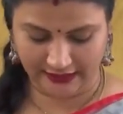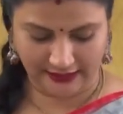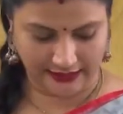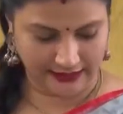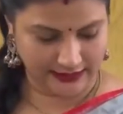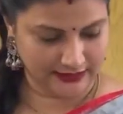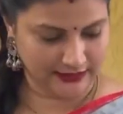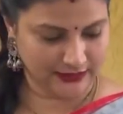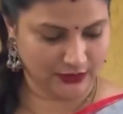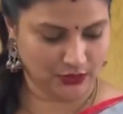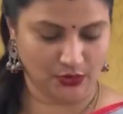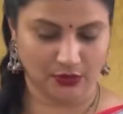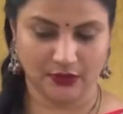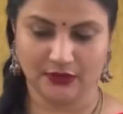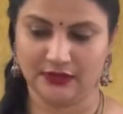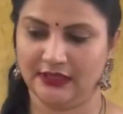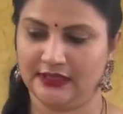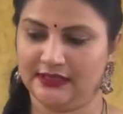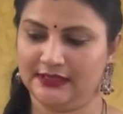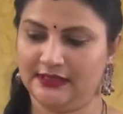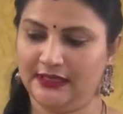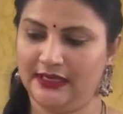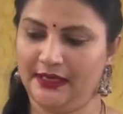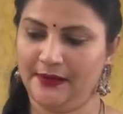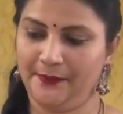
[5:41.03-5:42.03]
కలర్స్
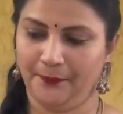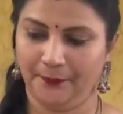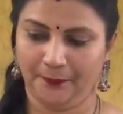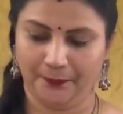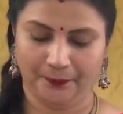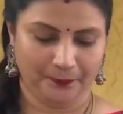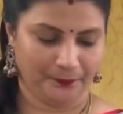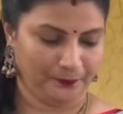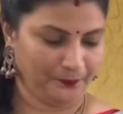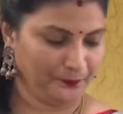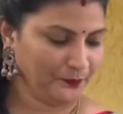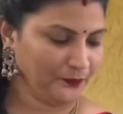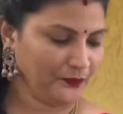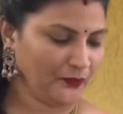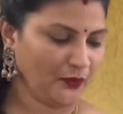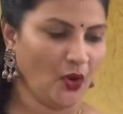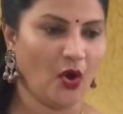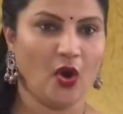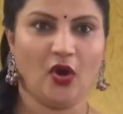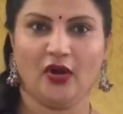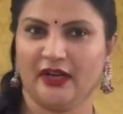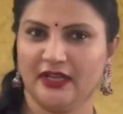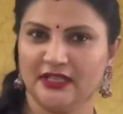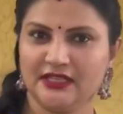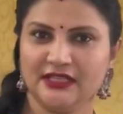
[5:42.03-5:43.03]
చూసేసి
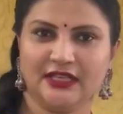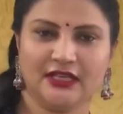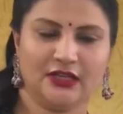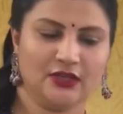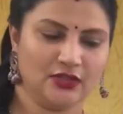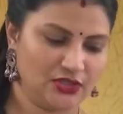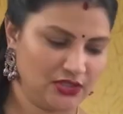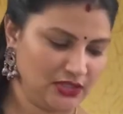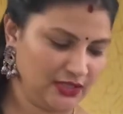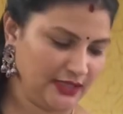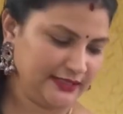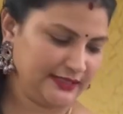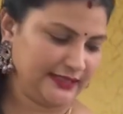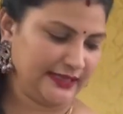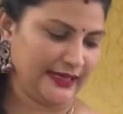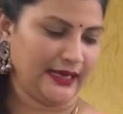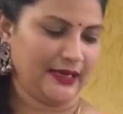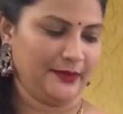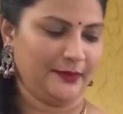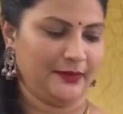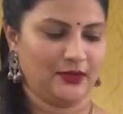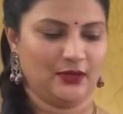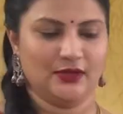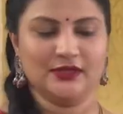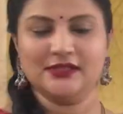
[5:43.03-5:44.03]
ఆర్డర్స్ ఇంకా వచ్చేసాను
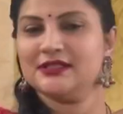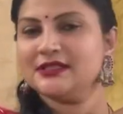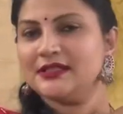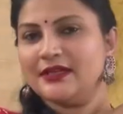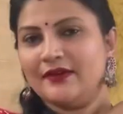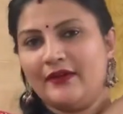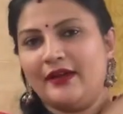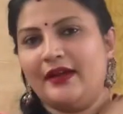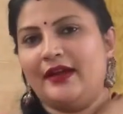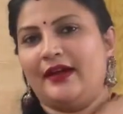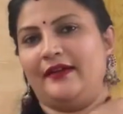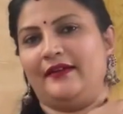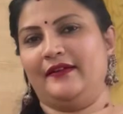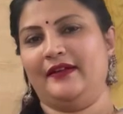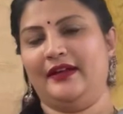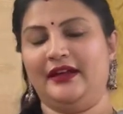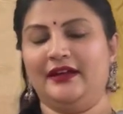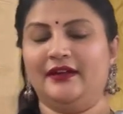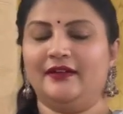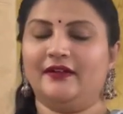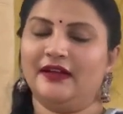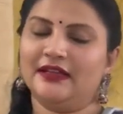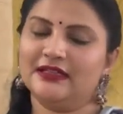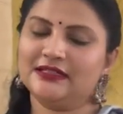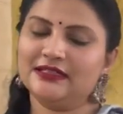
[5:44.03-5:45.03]
బికాస్ సెవెన్
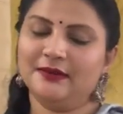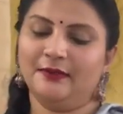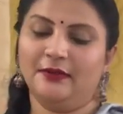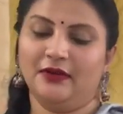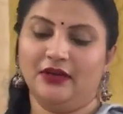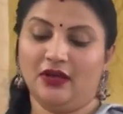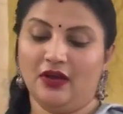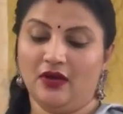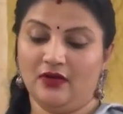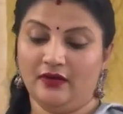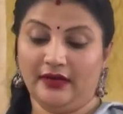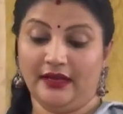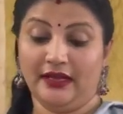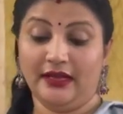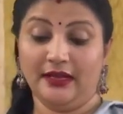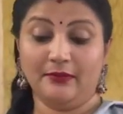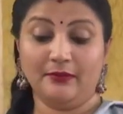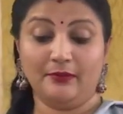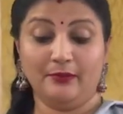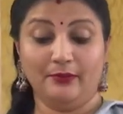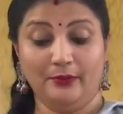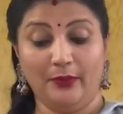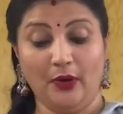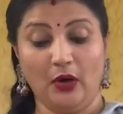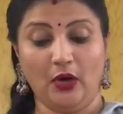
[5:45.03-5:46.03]
హండ్రెడ్ రీజనబుల్గా ఉన్నాయి
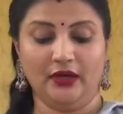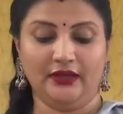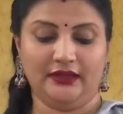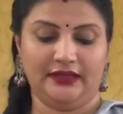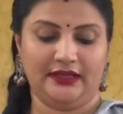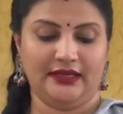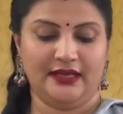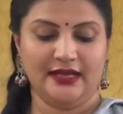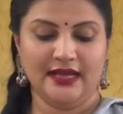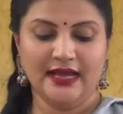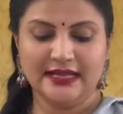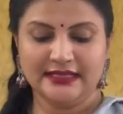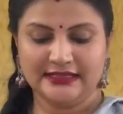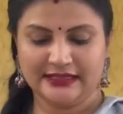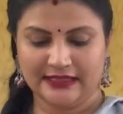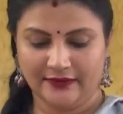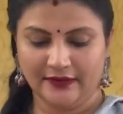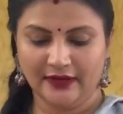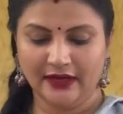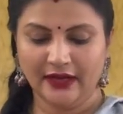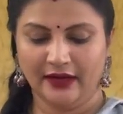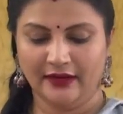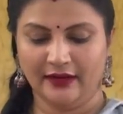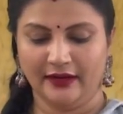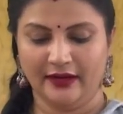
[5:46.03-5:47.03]
బాగుంది
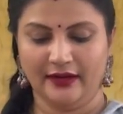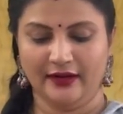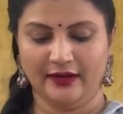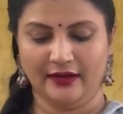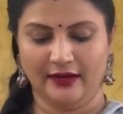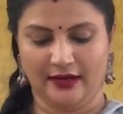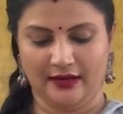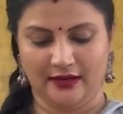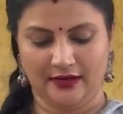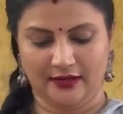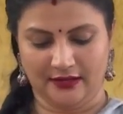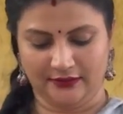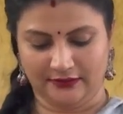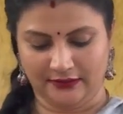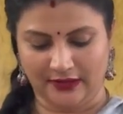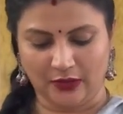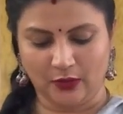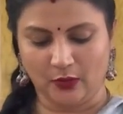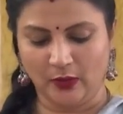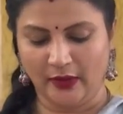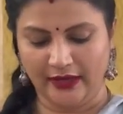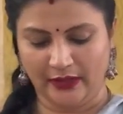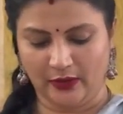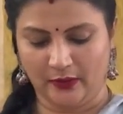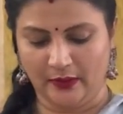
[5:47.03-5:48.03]
సెవెన్ హండ్రెడ్
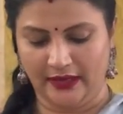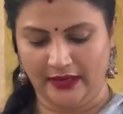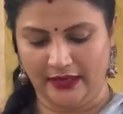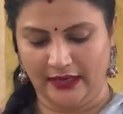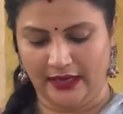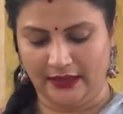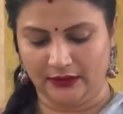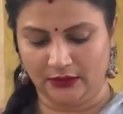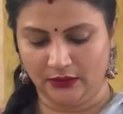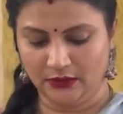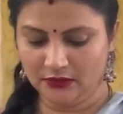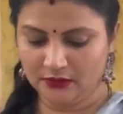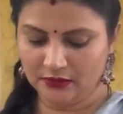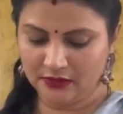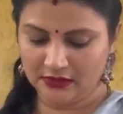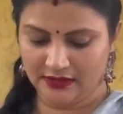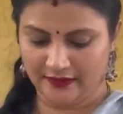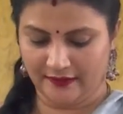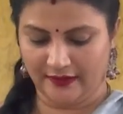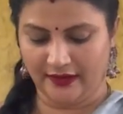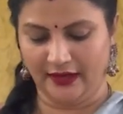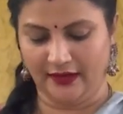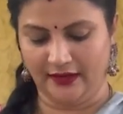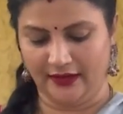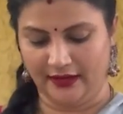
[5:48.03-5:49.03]
తక్కువ ఎక్కువ అని కాదు
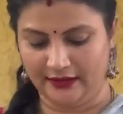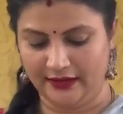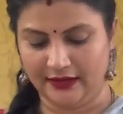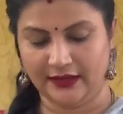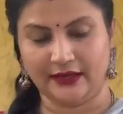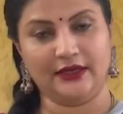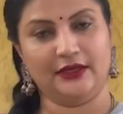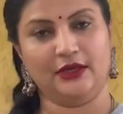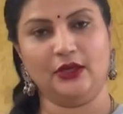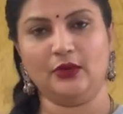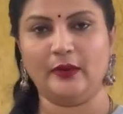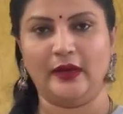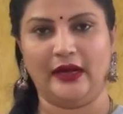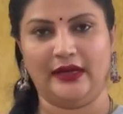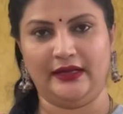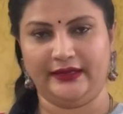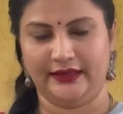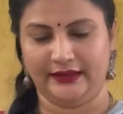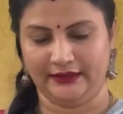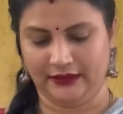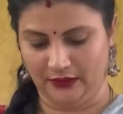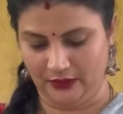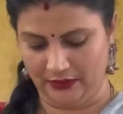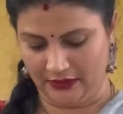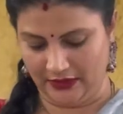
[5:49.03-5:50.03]
సెవెన్ హండ్రెడ్ తగ్గట్టు క్వాలిటీ
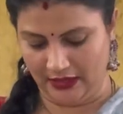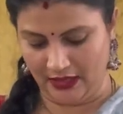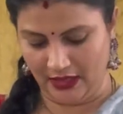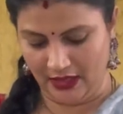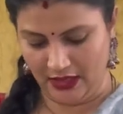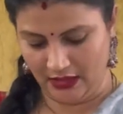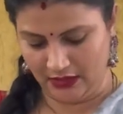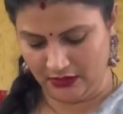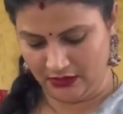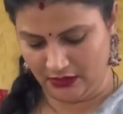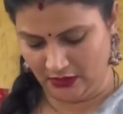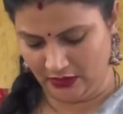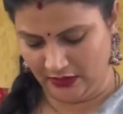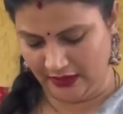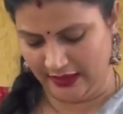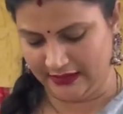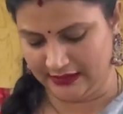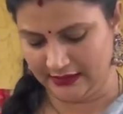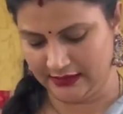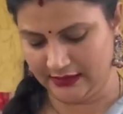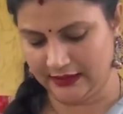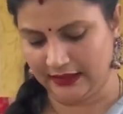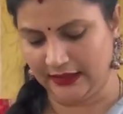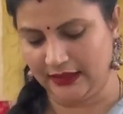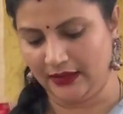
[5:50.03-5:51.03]
అయితే ఉంది సో
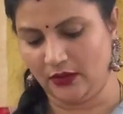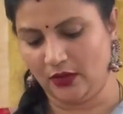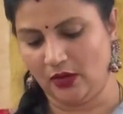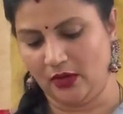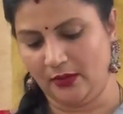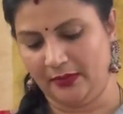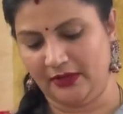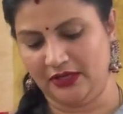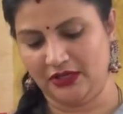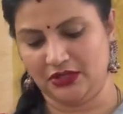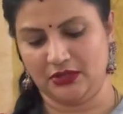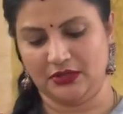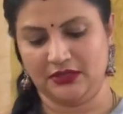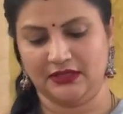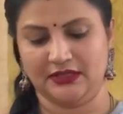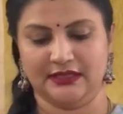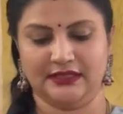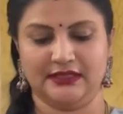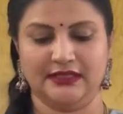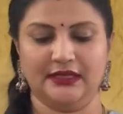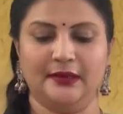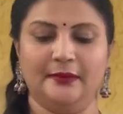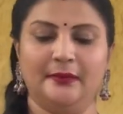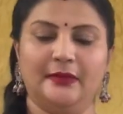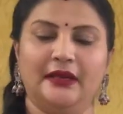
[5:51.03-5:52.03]
నెక్స్ట్ కలర్ కాంబినేషన్
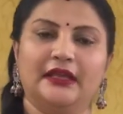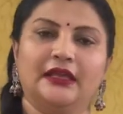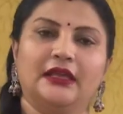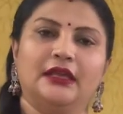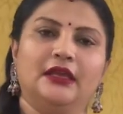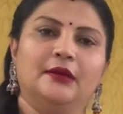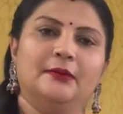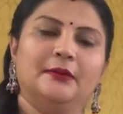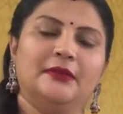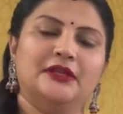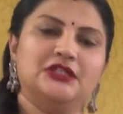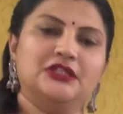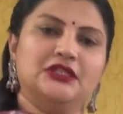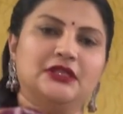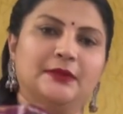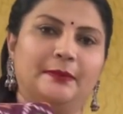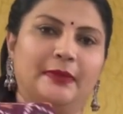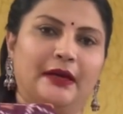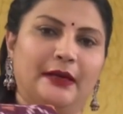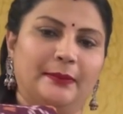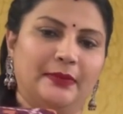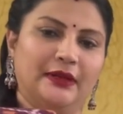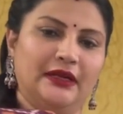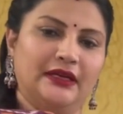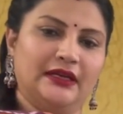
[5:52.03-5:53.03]
వచ్చేసి మనకి మంచి
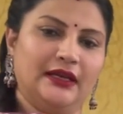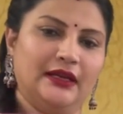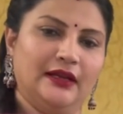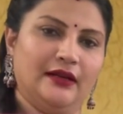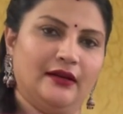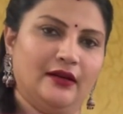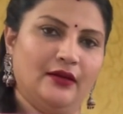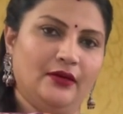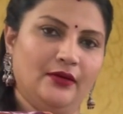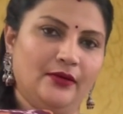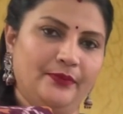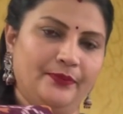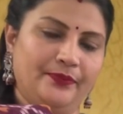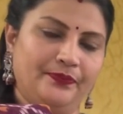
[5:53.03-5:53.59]
పర్పుల్ కలర్లో